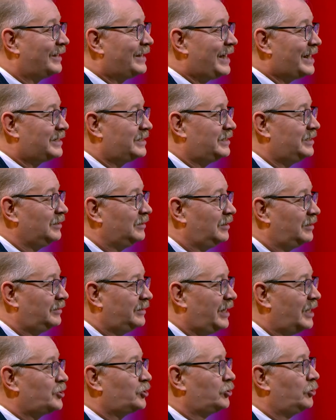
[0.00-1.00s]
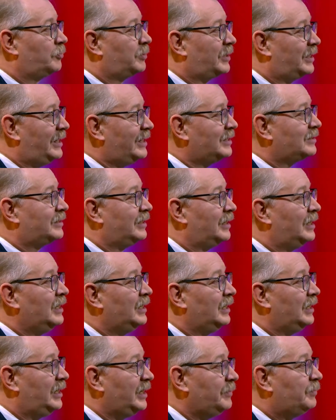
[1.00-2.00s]
как сделать так, чтобы клетка
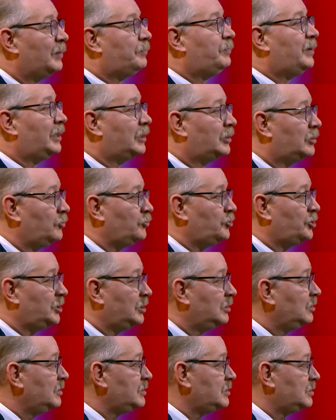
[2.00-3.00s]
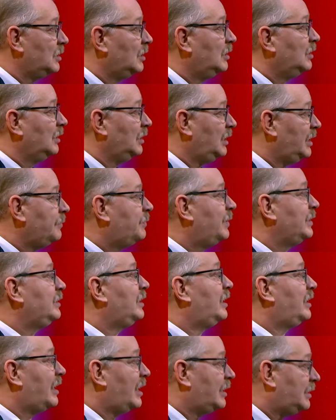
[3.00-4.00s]
либо переключилась, либо
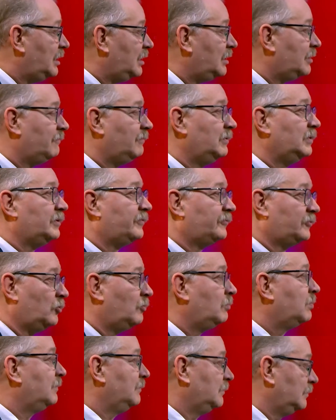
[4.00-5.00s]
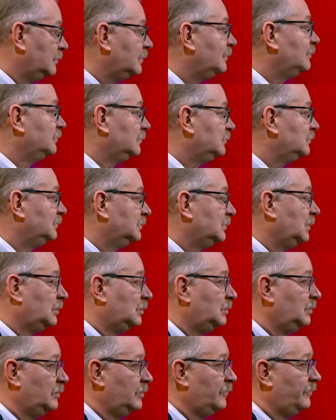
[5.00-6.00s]
не реагировала в том
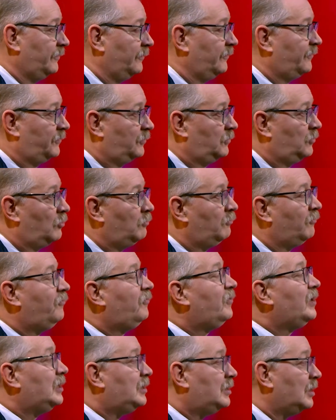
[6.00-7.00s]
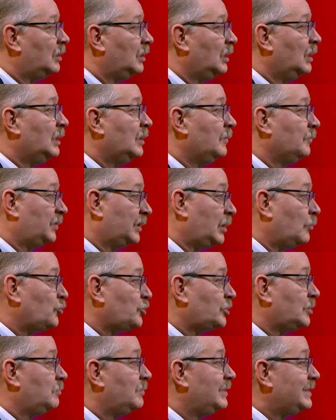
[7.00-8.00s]
Э, в том виде. Потому
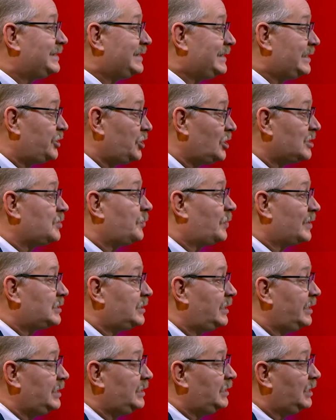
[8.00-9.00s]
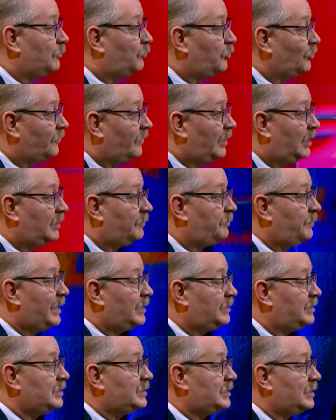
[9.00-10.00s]
что мы сейчас за последние буквально
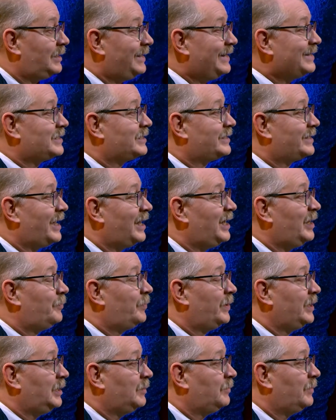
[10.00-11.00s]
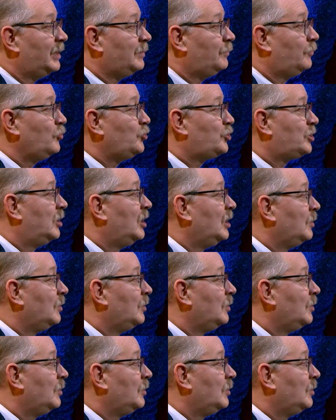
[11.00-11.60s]
5-10 лет стали понимать больше